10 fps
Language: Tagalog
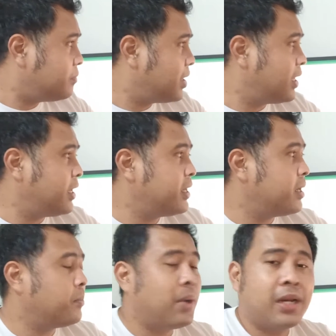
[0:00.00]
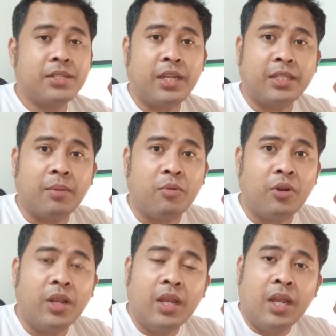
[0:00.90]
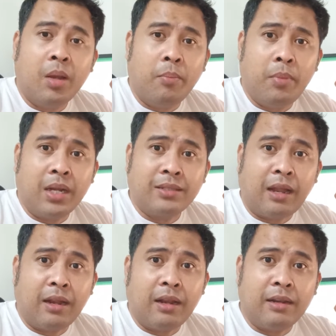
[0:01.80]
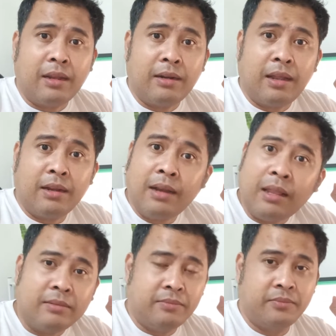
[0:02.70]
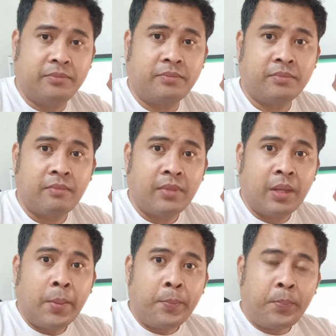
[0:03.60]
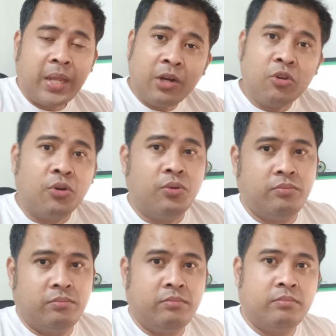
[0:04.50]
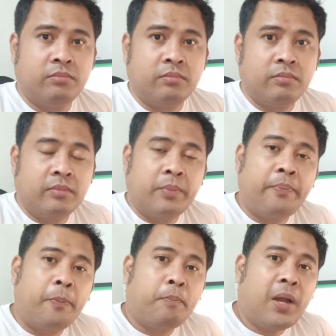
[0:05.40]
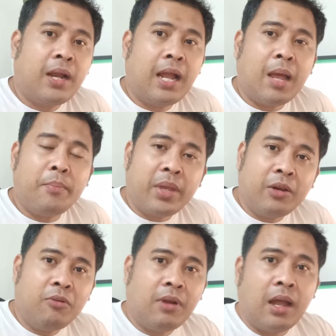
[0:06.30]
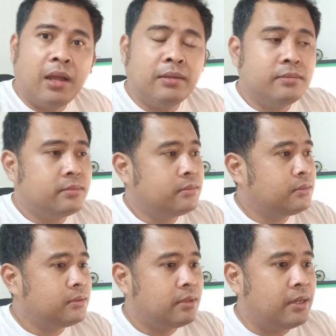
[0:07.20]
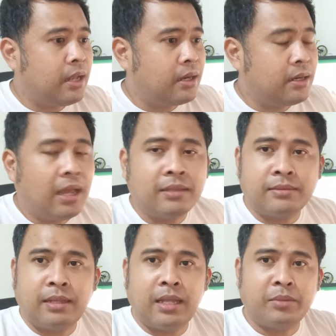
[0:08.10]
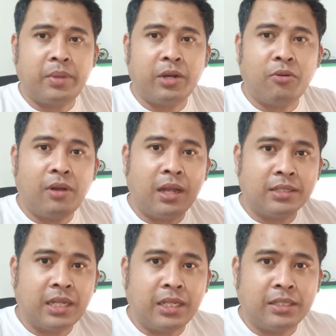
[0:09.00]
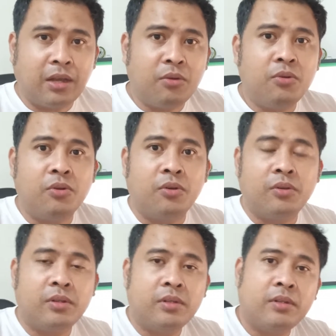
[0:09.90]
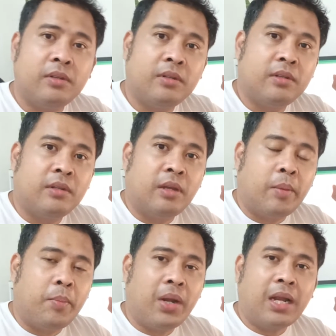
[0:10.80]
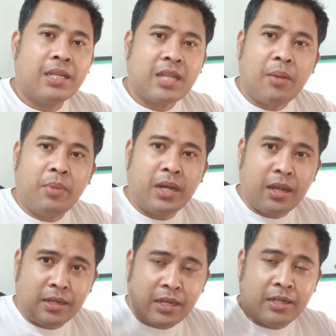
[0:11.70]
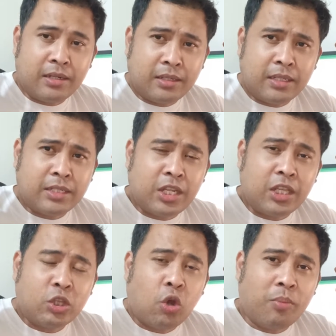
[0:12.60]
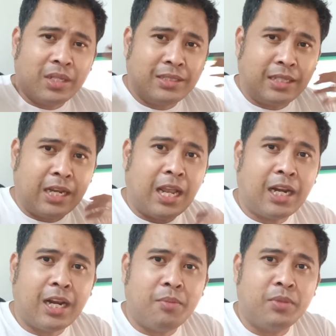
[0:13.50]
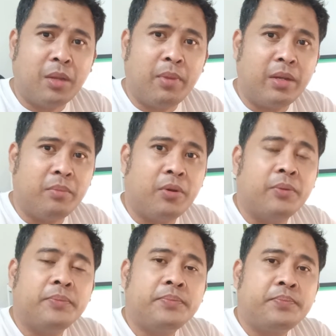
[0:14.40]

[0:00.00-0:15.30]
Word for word: Magaling ang paracetamol magtanggal ng lagnat pero, pagka meron kang lagnat at meron kang sakit ng ulo, magkasama ng, ng sintomas na nararamdaman mo,